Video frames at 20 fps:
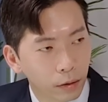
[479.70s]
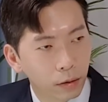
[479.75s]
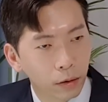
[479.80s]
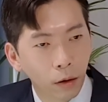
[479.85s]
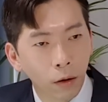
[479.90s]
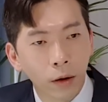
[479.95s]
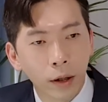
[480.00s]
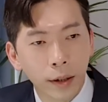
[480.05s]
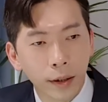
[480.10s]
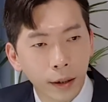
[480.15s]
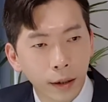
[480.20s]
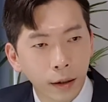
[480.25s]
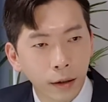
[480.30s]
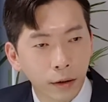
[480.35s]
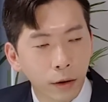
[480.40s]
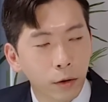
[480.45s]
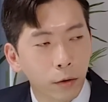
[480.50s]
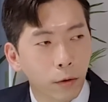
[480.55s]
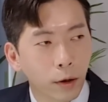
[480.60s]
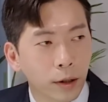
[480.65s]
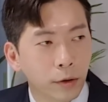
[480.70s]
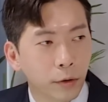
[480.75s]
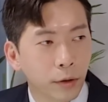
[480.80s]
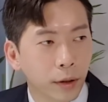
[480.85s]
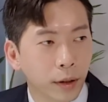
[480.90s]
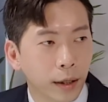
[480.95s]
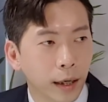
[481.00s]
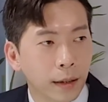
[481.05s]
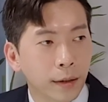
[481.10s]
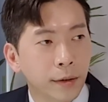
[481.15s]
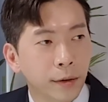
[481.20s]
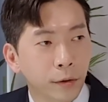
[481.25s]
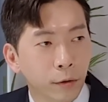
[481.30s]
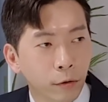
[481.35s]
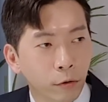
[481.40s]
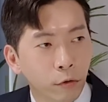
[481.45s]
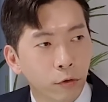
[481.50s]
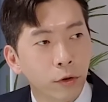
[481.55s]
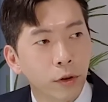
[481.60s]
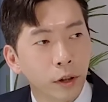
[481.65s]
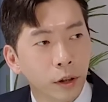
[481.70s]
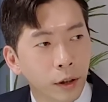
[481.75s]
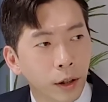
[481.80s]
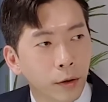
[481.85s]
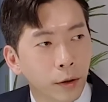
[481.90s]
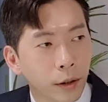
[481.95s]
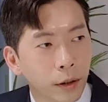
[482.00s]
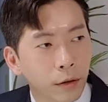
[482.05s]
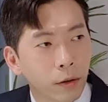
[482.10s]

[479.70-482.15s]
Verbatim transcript: 더 이상 성공할 수 있는 가능성은 줄어들게 되는